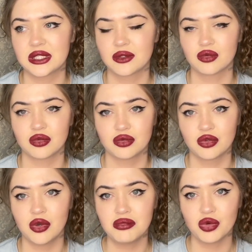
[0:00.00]
ну,
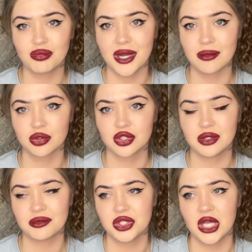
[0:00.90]
дома у бабушки,
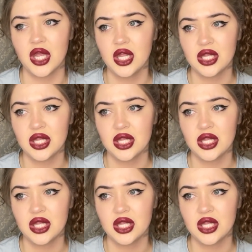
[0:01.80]
вообще